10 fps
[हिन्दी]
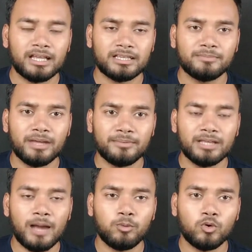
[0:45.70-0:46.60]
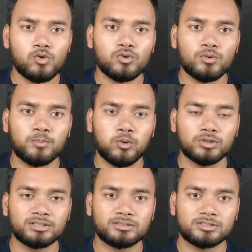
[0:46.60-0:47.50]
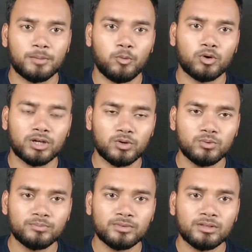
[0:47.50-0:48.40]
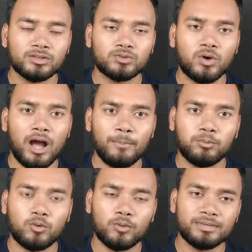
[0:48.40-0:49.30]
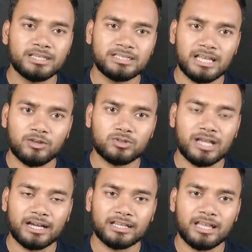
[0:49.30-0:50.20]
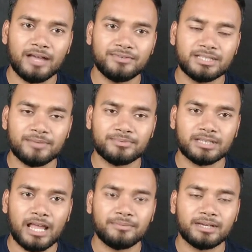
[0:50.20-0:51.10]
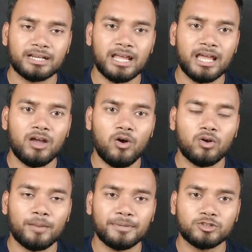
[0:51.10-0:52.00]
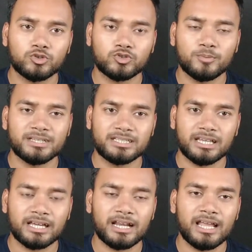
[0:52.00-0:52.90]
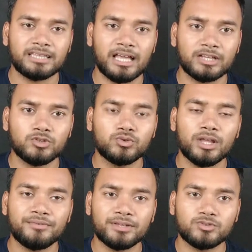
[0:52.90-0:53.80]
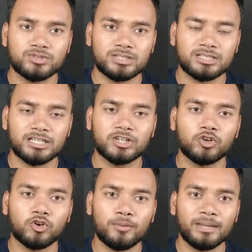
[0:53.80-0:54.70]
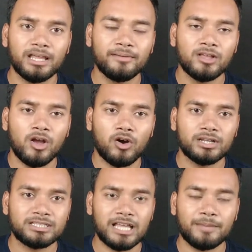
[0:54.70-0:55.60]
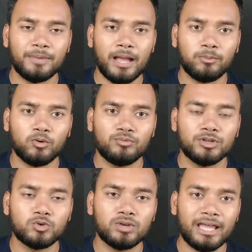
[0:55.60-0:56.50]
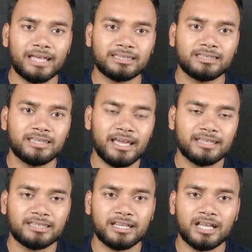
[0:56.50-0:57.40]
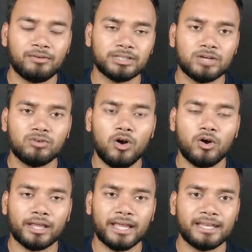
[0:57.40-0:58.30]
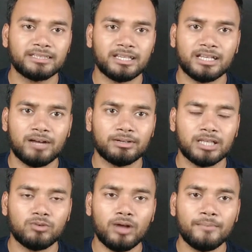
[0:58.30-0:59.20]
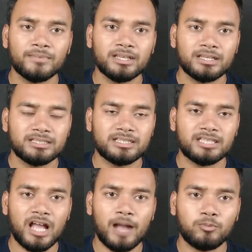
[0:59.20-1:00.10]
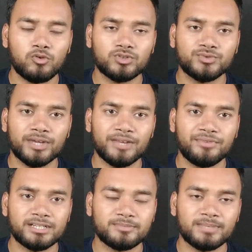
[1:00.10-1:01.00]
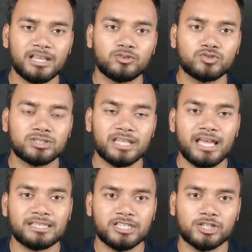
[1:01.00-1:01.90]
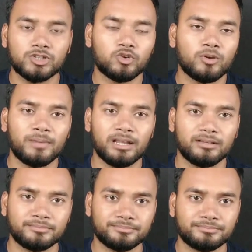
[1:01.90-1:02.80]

ताकि मैं भी आप लोगों को फुल सपोर्ट करूँ तो आपको भी इस चैनल को जा करके के अभी सब्सक्राइब करना है और अपने दोस्तों में शेयर करना है ताकि उन्हें भी कुछ सीखने को मिले और इस चैनल पे आपको बिल्कुल नया नया तरीका बताऊंगा ऑर्गेनिक तरीका बताऊंगा जिससे आपको कुछ बेनिफिट्स मिले कुछ नया सीखने को मिले